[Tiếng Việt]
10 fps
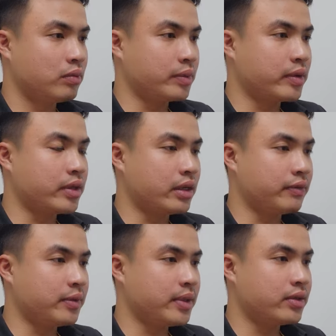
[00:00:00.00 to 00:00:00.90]
một giao dịch ở
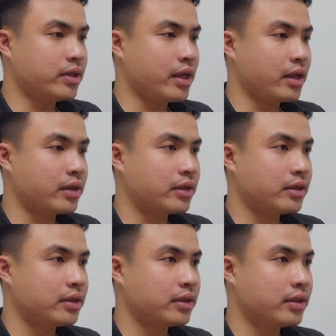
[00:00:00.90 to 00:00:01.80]
phía dưới kìa
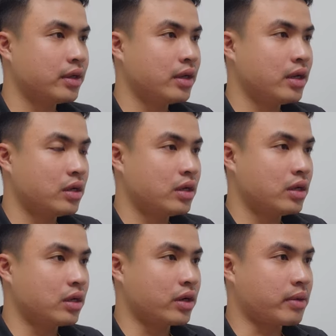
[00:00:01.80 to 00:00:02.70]

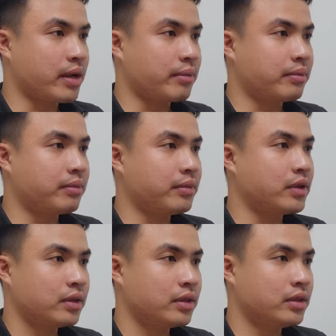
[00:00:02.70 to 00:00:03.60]
rồi các bạn
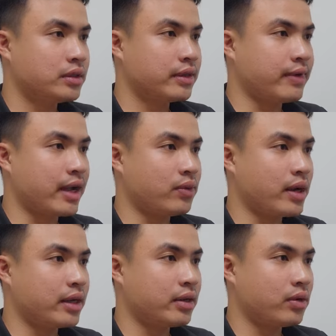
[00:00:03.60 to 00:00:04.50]
lướt sang phải
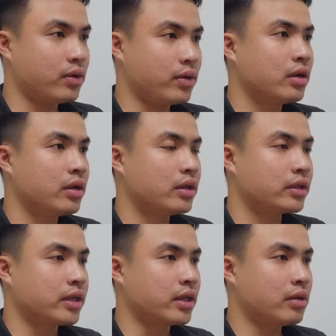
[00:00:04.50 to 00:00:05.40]
qua
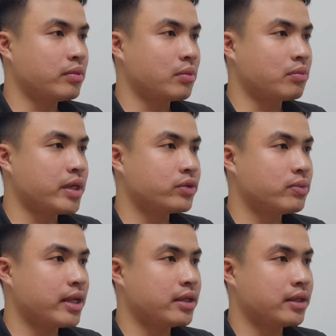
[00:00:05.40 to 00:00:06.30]
thì có một
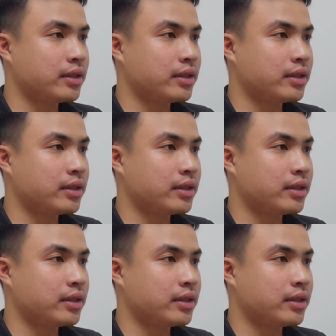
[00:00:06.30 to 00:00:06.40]
B2B